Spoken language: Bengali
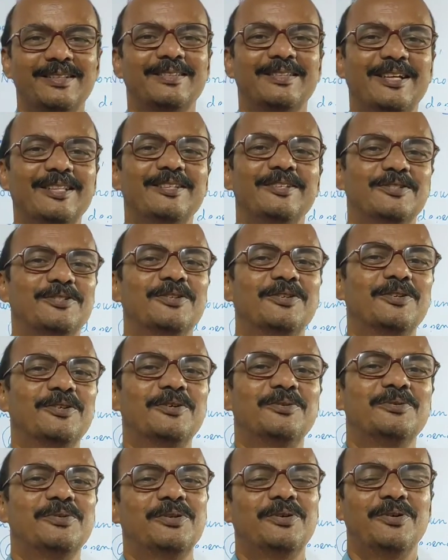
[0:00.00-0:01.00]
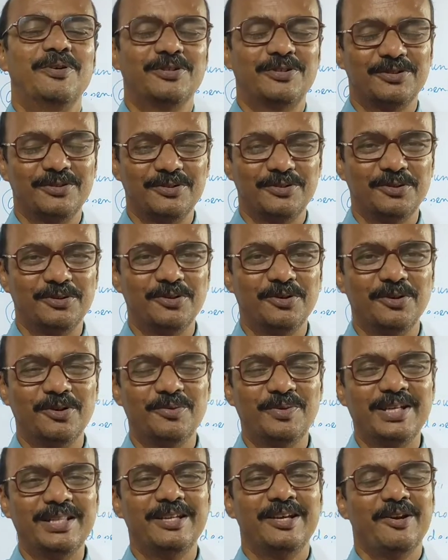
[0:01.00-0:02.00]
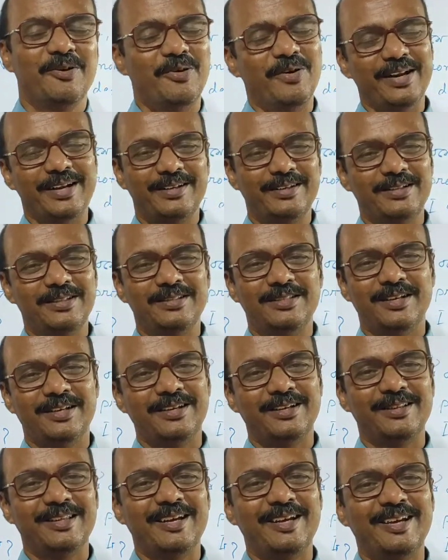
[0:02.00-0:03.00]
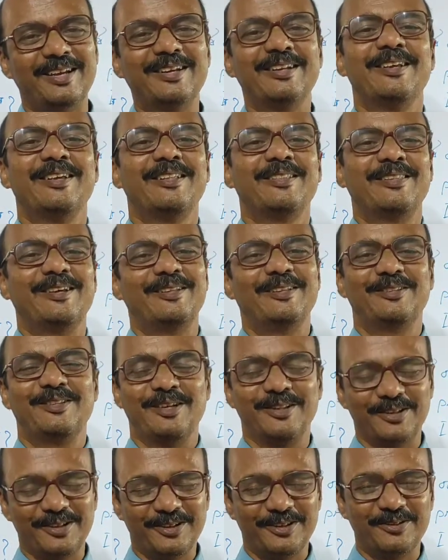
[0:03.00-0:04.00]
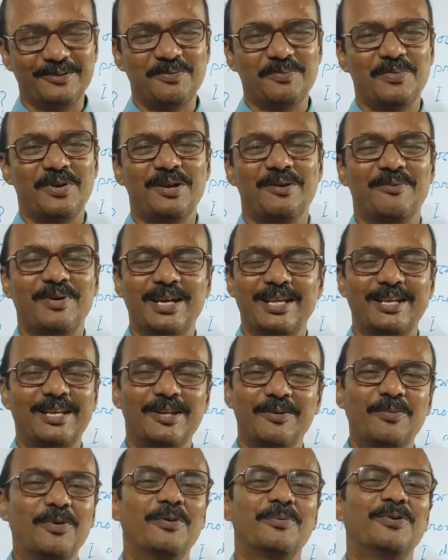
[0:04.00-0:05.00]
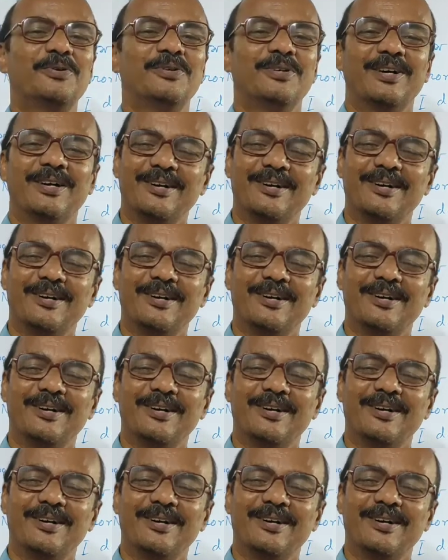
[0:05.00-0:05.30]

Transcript: তাদের জন্য অসংখ্য ধন্যবাদ অনেক টিচাররা দেখেন তাদের তাদের মানে কি বলবো